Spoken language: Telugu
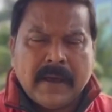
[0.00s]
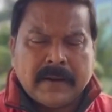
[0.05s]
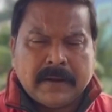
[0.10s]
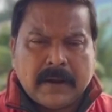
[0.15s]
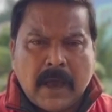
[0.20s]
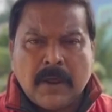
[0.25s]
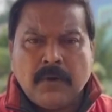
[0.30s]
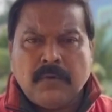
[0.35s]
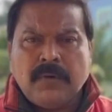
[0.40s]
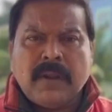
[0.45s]

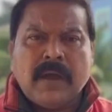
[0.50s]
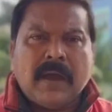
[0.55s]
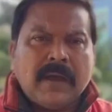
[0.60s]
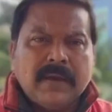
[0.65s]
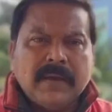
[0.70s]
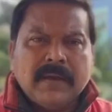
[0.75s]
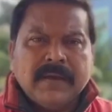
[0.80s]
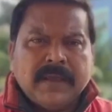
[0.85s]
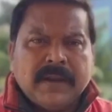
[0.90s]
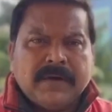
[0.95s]
రానున్న
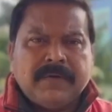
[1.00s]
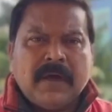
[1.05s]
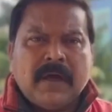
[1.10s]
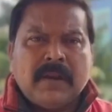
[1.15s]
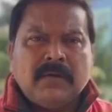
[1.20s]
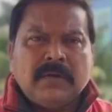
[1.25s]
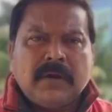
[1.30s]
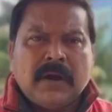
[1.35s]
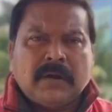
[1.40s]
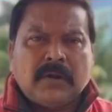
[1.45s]
ఇరవై
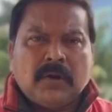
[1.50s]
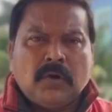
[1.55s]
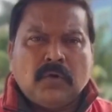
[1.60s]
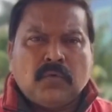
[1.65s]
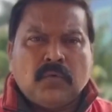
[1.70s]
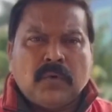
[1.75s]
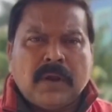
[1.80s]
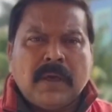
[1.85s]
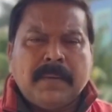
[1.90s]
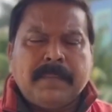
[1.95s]
నాలుగు గంటల్లో
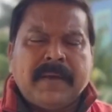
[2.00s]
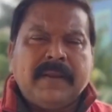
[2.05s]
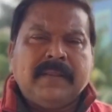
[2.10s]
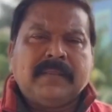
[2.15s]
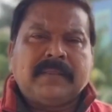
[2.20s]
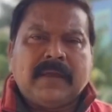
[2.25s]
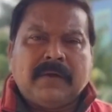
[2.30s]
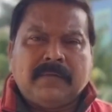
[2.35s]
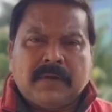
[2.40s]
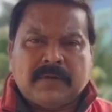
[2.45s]
కూడా
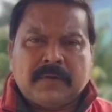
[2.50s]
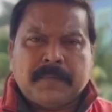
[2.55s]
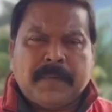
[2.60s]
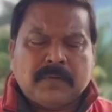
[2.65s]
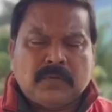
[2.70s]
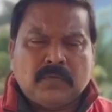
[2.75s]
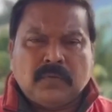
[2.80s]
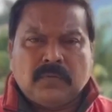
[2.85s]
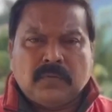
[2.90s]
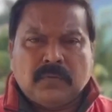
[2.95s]
మరింత
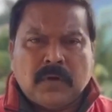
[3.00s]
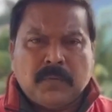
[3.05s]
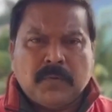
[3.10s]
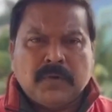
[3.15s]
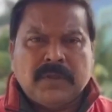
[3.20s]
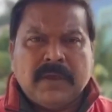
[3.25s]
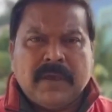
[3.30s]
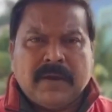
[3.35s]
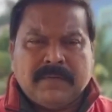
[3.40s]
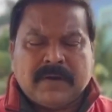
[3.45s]
వర్షపాతం
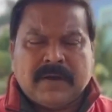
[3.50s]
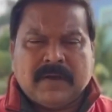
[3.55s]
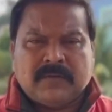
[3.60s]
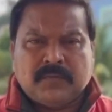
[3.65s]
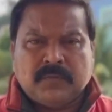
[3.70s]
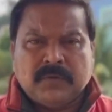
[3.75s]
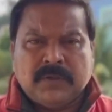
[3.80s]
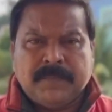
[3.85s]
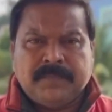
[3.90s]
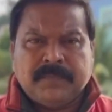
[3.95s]
నమోదయ్యే
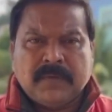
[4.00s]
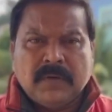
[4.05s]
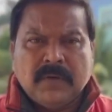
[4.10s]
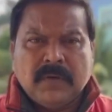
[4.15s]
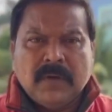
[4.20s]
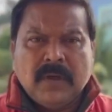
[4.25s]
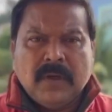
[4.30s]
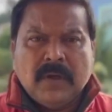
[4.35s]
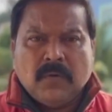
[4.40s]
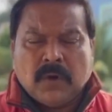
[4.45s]
అవకాశం ఉంది
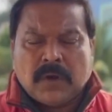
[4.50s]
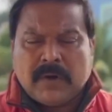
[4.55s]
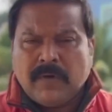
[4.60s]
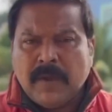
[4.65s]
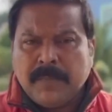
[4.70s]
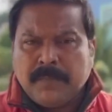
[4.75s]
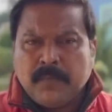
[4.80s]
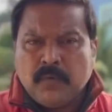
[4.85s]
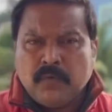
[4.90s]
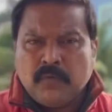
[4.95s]

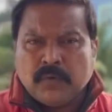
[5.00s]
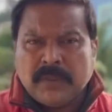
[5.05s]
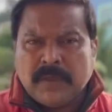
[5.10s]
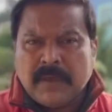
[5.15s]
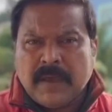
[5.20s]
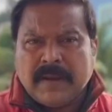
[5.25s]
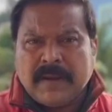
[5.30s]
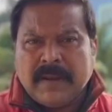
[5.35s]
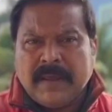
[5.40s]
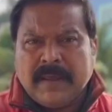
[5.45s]
ఒకవైపు
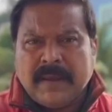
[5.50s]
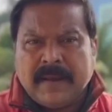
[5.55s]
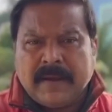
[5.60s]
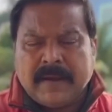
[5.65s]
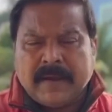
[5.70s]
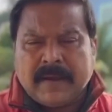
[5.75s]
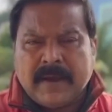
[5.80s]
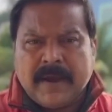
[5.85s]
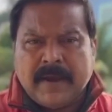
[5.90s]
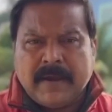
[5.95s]
ఉదయాన్నే
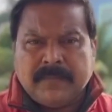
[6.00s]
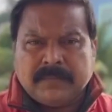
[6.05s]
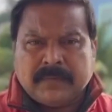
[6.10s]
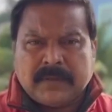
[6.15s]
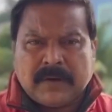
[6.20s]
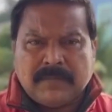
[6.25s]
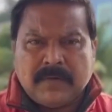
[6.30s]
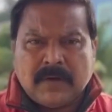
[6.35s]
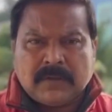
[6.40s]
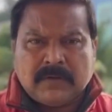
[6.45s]
ఎండకాయడం
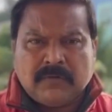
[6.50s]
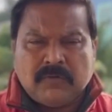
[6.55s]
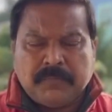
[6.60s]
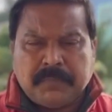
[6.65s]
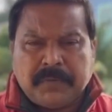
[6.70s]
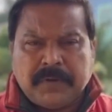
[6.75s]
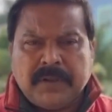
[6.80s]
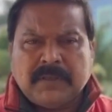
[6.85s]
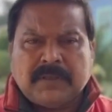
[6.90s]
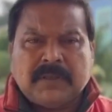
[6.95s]
తర్వాత
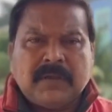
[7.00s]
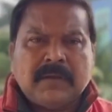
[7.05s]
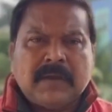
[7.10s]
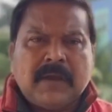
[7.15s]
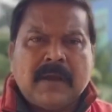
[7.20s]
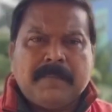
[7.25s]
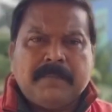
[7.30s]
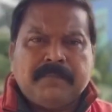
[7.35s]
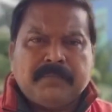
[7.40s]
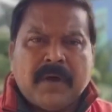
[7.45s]

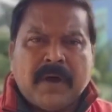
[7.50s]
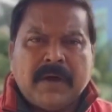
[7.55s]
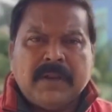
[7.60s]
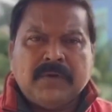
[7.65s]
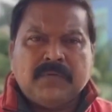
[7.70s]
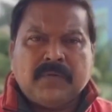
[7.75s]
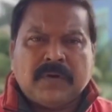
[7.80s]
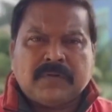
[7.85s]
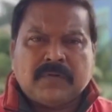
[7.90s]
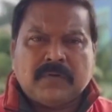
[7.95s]
విపరీతంగా
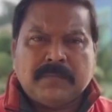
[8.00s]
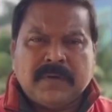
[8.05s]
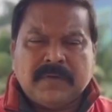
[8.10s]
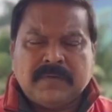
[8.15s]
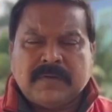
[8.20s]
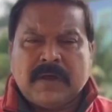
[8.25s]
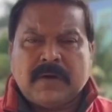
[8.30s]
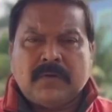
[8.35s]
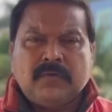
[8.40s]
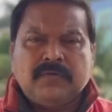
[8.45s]
భారీ వర్షం
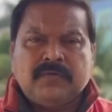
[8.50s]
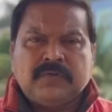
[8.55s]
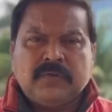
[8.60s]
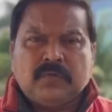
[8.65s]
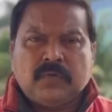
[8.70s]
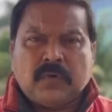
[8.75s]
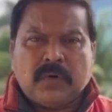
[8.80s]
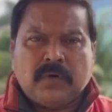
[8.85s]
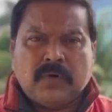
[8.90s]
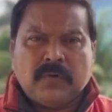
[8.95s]
మధ్యాహ్నం నుంచి
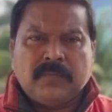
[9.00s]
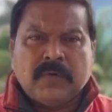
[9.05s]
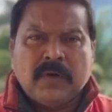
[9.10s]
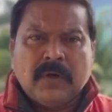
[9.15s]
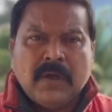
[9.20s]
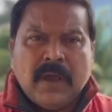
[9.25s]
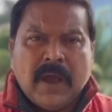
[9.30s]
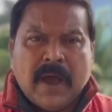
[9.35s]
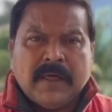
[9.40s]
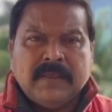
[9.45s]
కురవడం
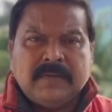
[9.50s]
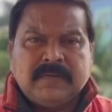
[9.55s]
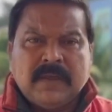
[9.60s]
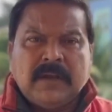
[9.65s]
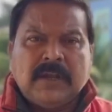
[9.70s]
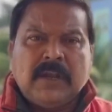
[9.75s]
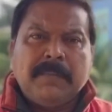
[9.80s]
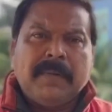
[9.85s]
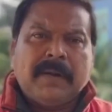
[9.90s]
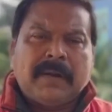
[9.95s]
అది
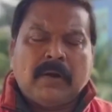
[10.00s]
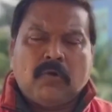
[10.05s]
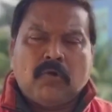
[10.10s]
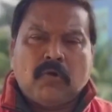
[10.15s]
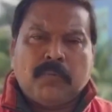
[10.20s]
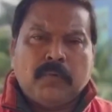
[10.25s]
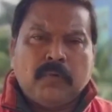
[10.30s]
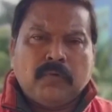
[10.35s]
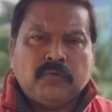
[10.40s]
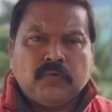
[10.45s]
సెంటీమీటర్ల
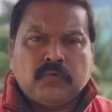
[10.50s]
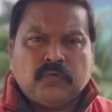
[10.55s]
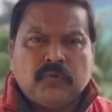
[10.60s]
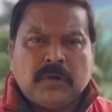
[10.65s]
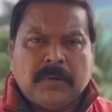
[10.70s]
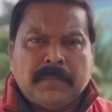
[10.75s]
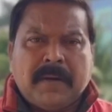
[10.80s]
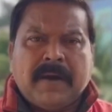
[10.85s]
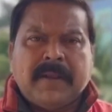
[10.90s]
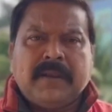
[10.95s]
రూపంలో
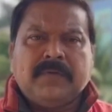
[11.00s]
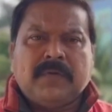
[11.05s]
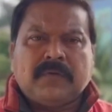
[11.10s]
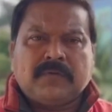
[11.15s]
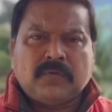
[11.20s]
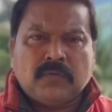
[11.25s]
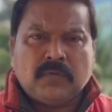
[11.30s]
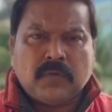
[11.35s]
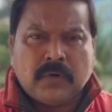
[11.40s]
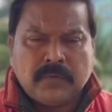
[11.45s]
చూసుకుంటే భారీ
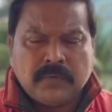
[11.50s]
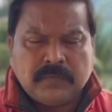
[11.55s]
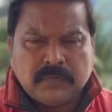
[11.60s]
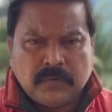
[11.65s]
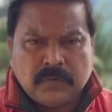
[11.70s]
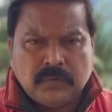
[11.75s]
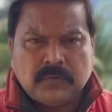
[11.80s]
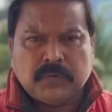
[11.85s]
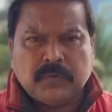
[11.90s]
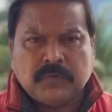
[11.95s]
వర్షం కురవడం
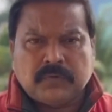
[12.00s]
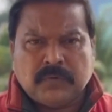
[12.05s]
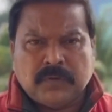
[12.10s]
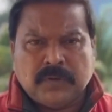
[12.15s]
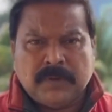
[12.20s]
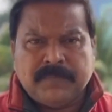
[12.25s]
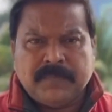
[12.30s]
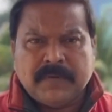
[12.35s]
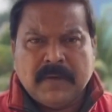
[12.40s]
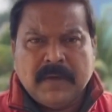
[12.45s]
జరుగుతూ
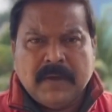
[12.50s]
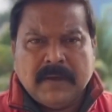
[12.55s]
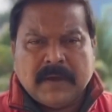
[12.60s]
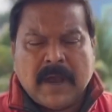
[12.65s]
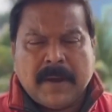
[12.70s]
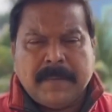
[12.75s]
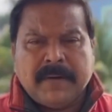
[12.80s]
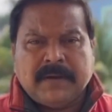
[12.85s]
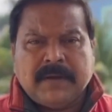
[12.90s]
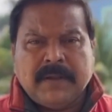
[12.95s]
వస్తుంది
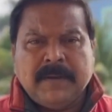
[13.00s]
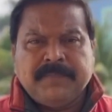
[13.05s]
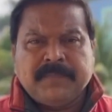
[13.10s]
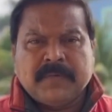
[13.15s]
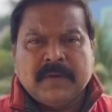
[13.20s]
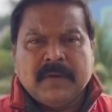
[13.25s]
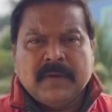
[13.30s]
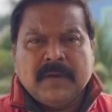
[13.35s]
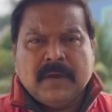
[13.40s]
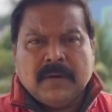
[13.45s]
కాబట్టి
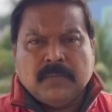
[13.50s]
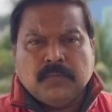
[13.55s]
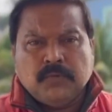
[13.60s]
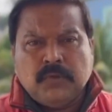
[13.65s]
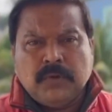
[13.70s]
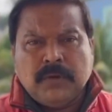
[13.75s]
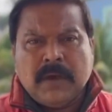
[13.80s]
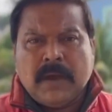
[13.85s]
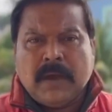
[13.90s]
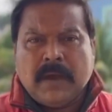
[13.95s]

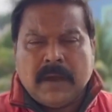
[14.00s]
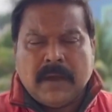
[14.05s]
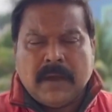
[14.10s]
ముందుగా